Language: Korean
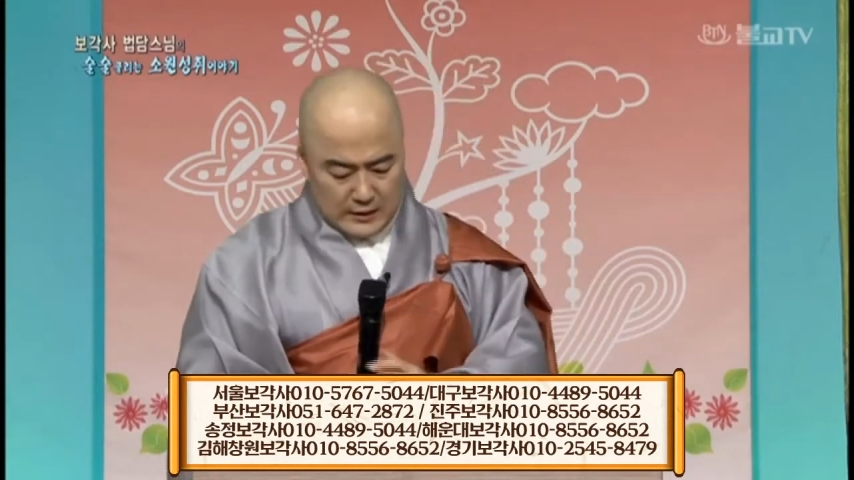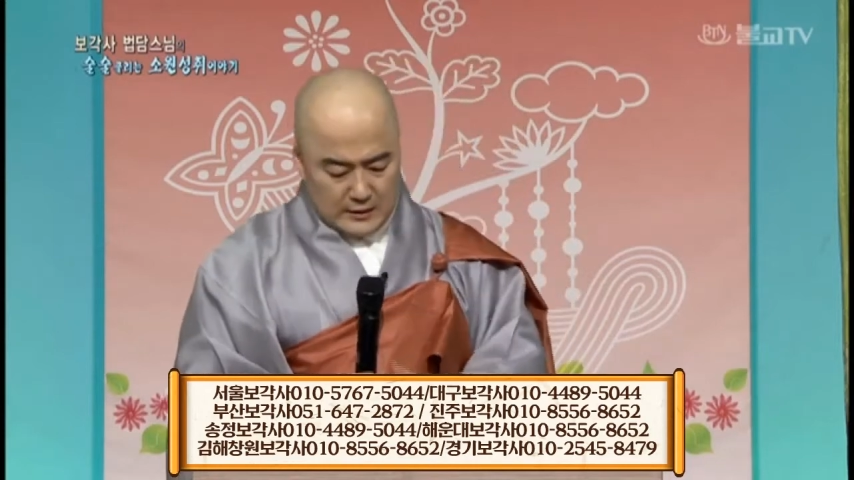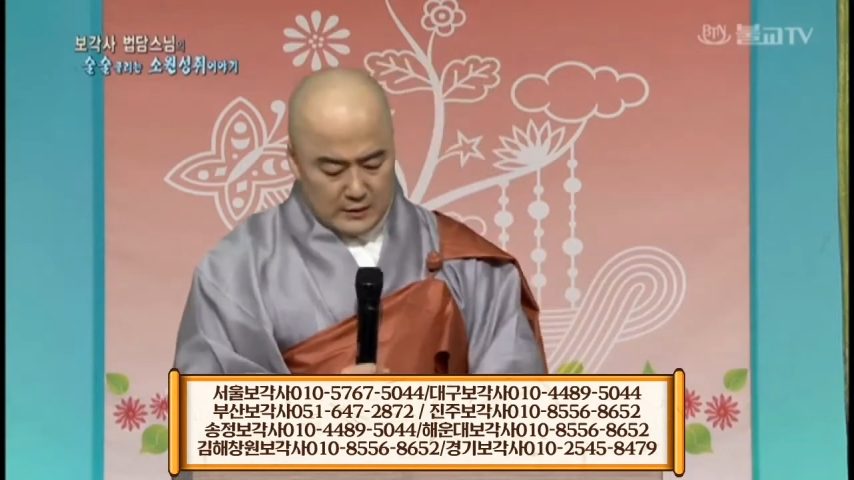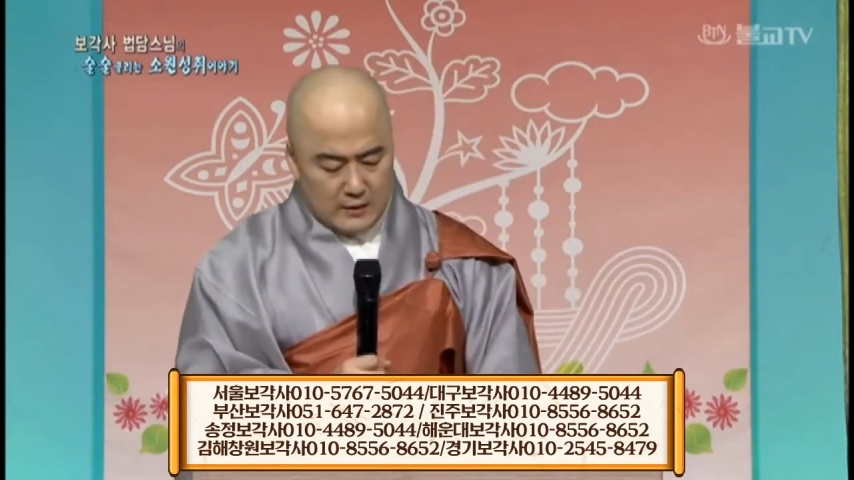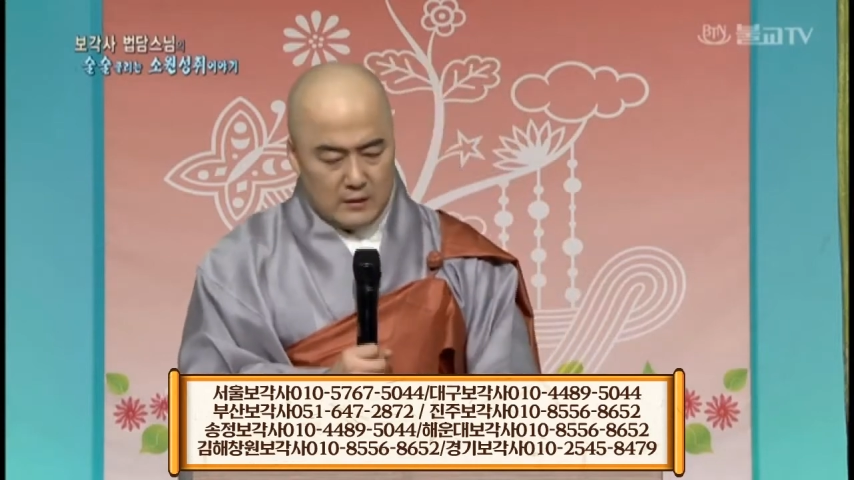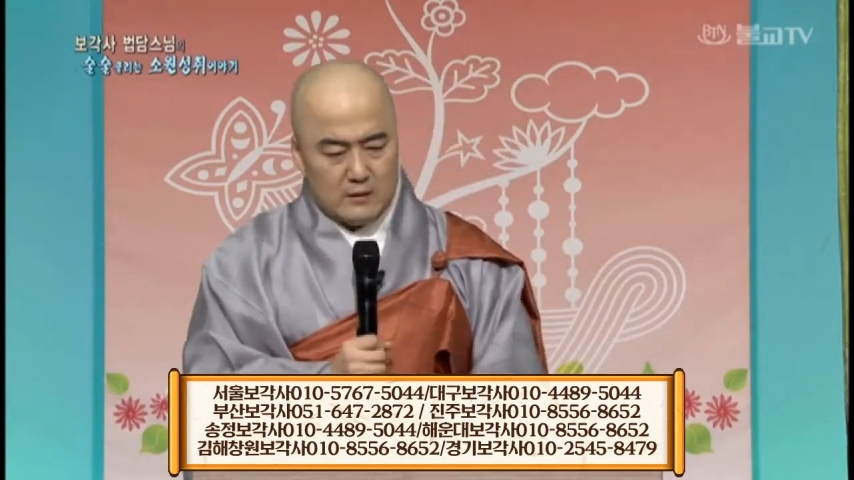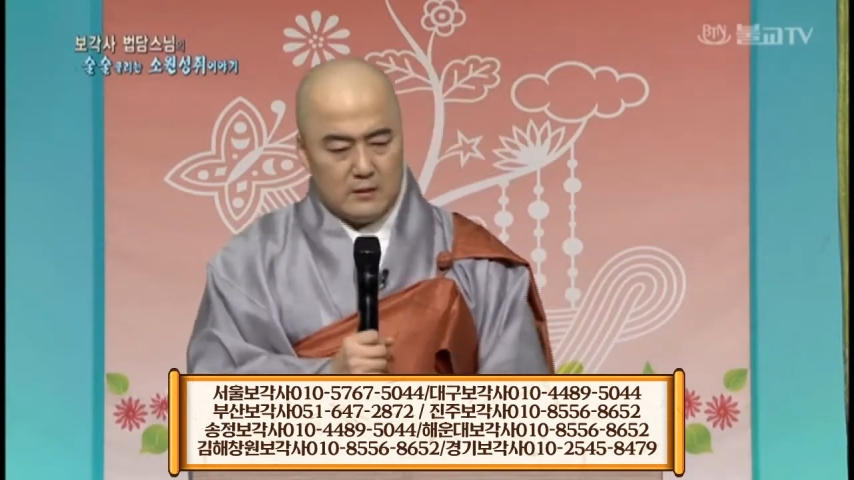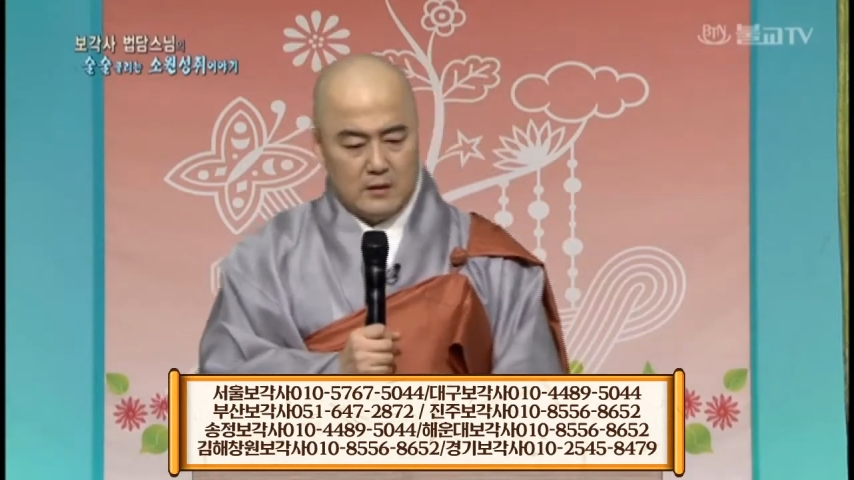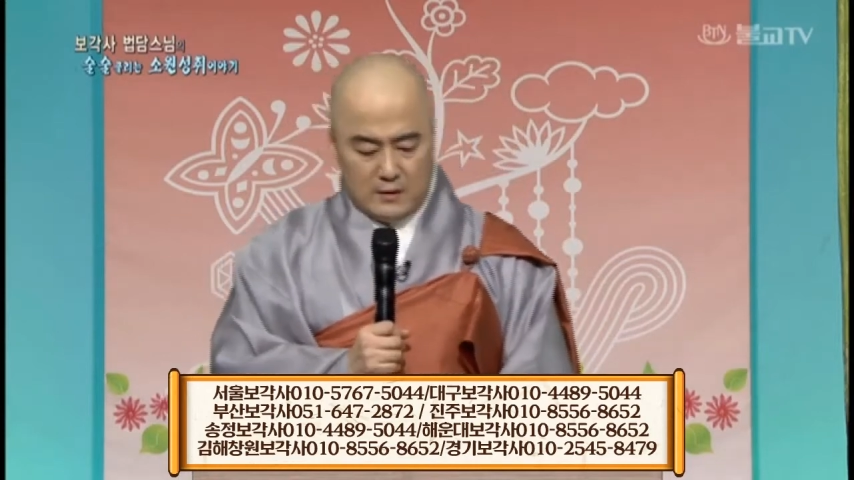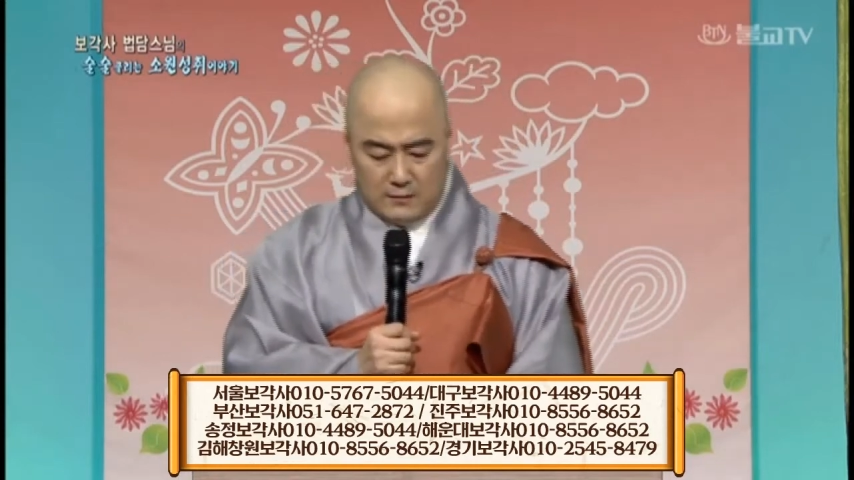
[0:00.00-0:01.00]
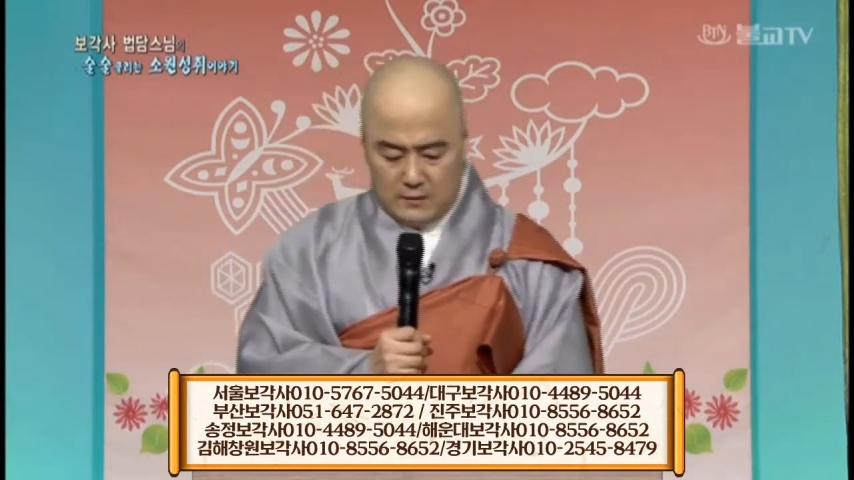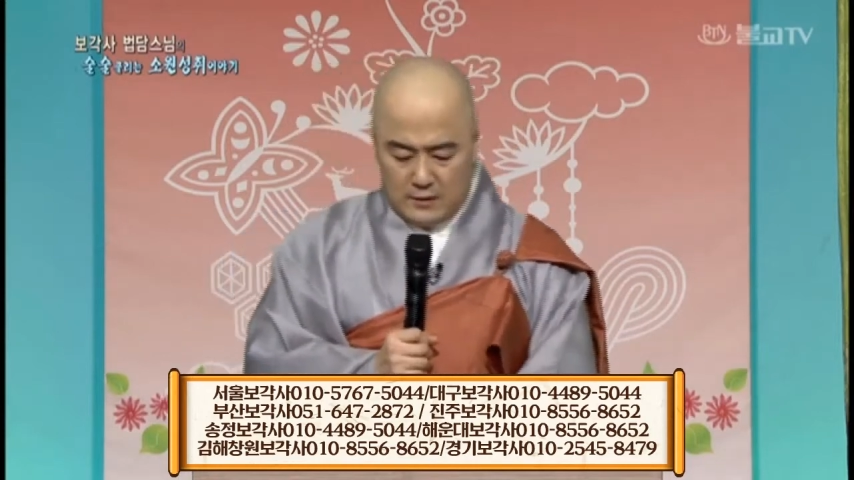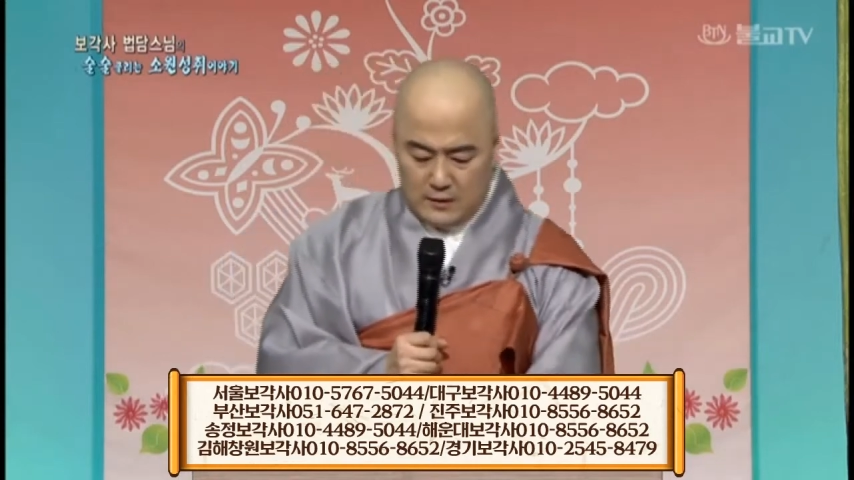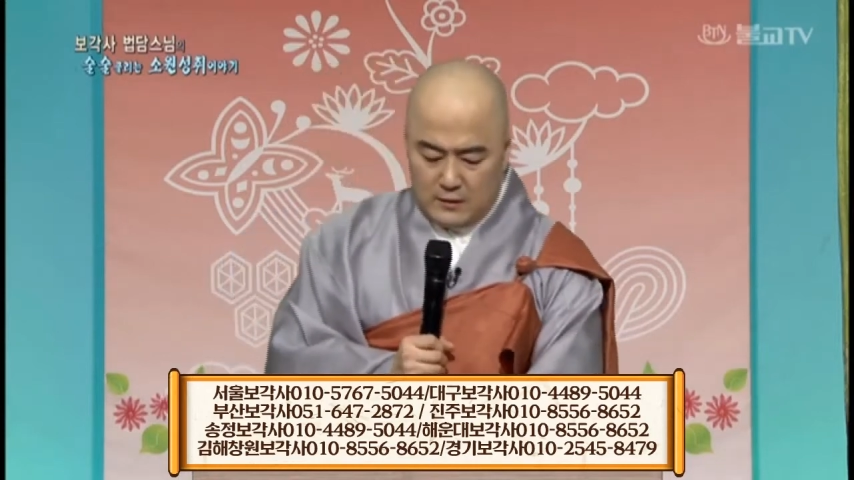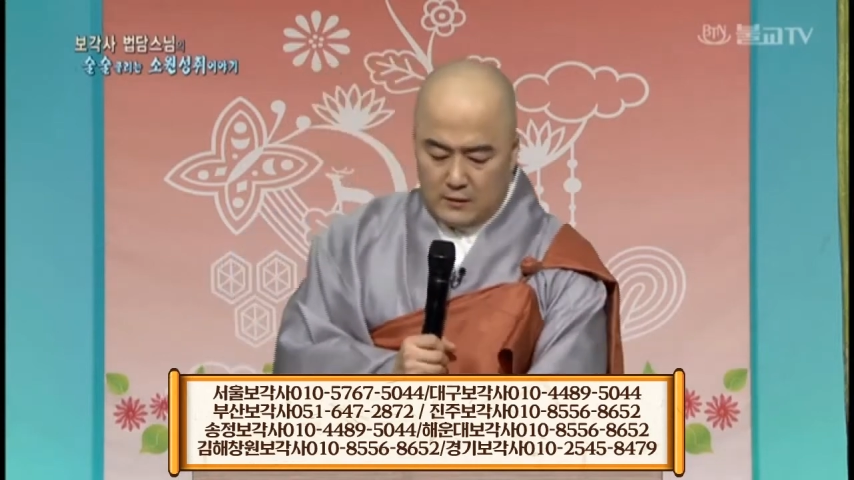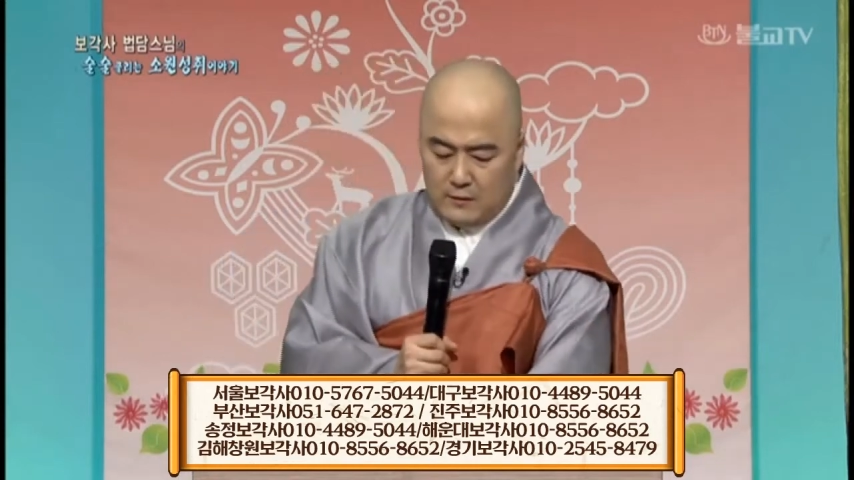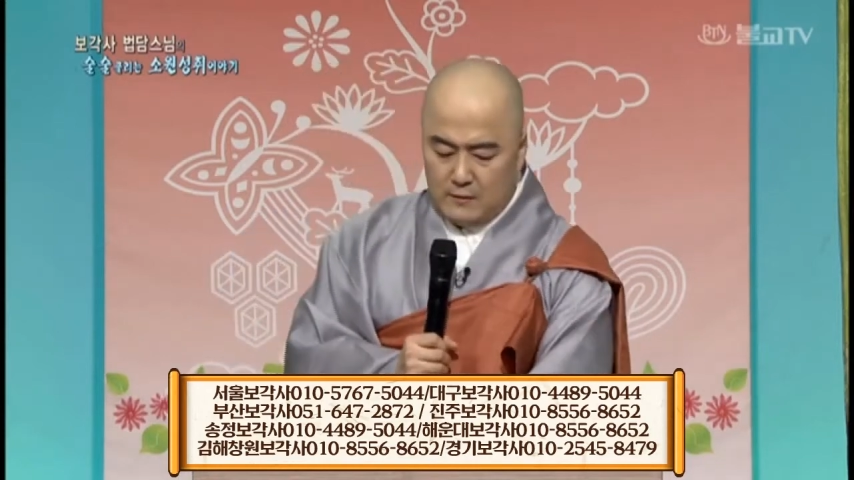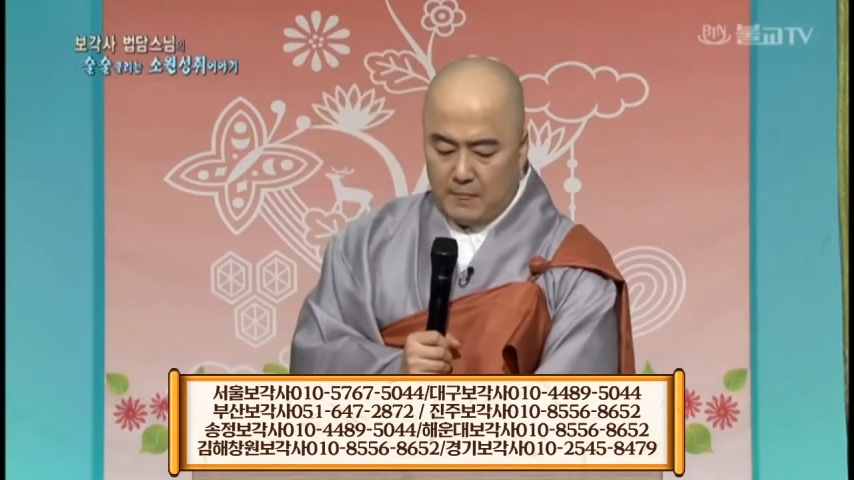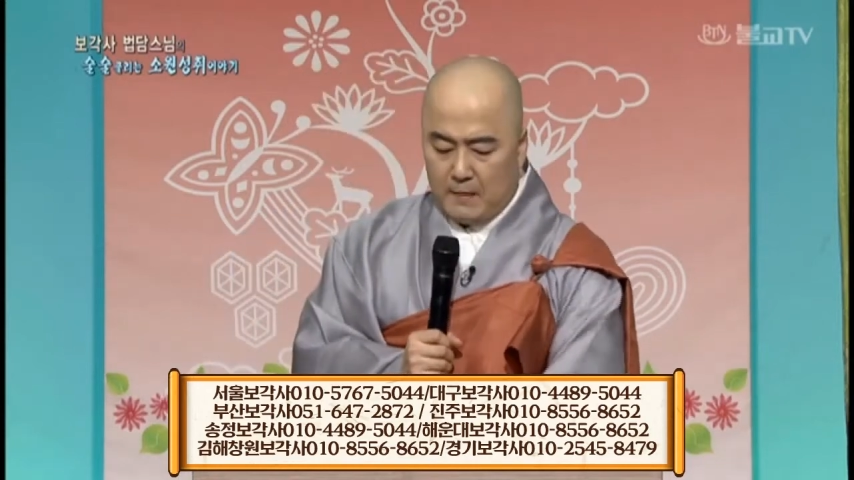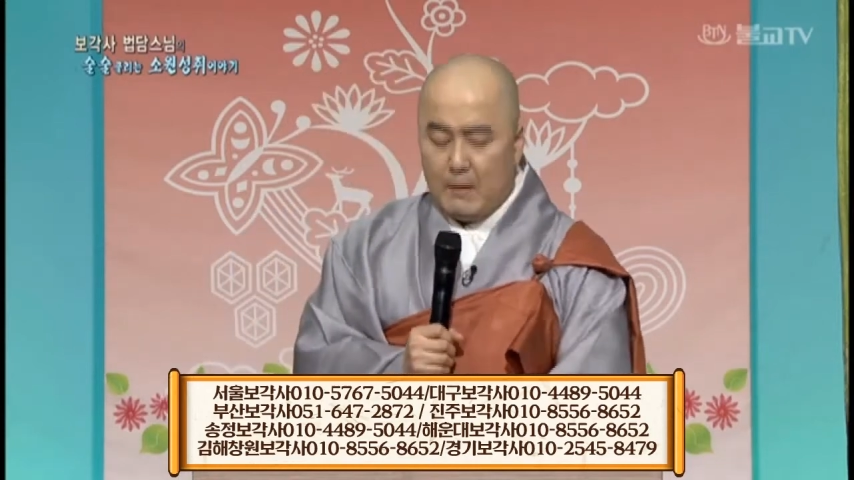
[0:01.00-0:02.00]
그래서 어,